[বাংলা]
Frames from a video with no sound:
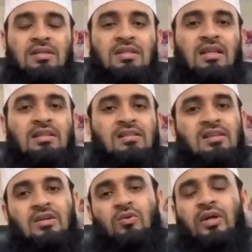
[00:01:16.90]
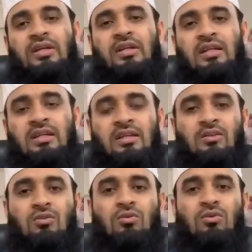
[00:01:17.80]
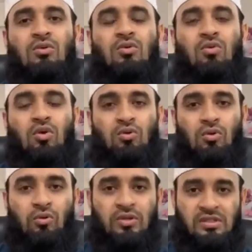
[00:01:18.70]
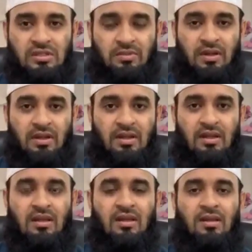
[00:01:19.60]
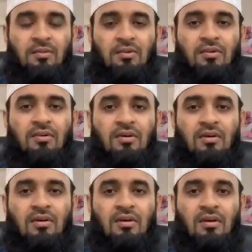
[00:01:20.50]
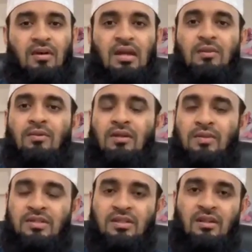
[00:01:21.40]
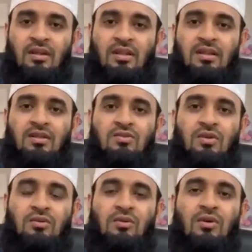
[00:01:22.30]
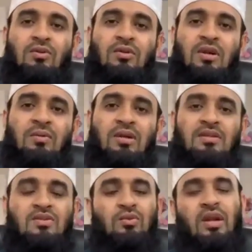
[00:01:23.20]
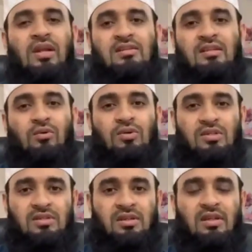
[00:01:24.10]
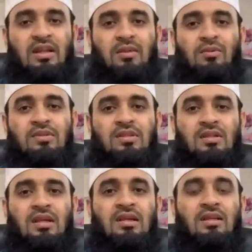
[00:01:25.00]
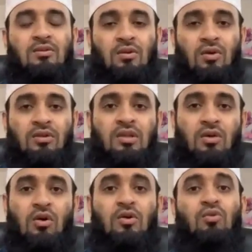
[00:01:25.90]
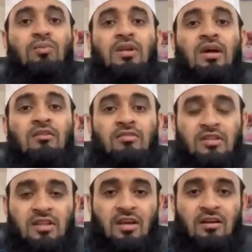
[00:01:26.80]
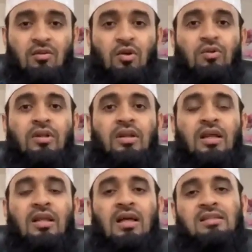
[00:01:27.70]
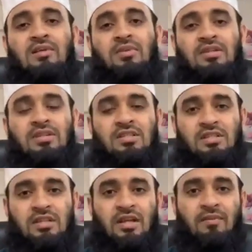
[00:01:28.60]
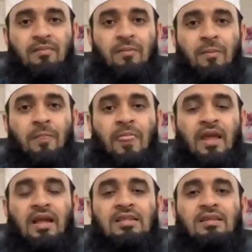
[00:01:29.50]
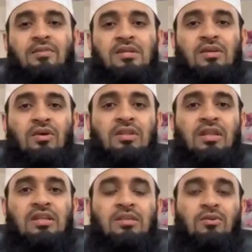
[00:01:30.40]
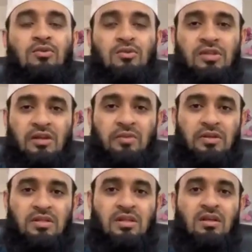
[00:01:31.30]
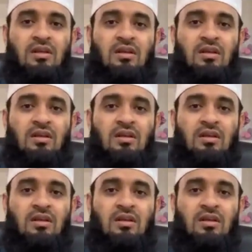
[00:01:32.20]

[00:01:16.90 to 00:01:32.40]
পাঁচটি রাতের যে কোনো একটি রাতেই কিন্তু কদর হয়ে যেতে পারে এবং কালামুল্লাহ মাজিদে আল্লাহ তালা সুরাতুল কদর নামে একটি সুরাই নাজিল করেছেন যেখানে আল্লাহ বলছেন লাইলাতুল কদরি খৈরুমিন আলফি সাহার কদরের রাত হাজার মাসের চেষেরা এক হাজার মাসে হয় তিরাশি বছর চার মাস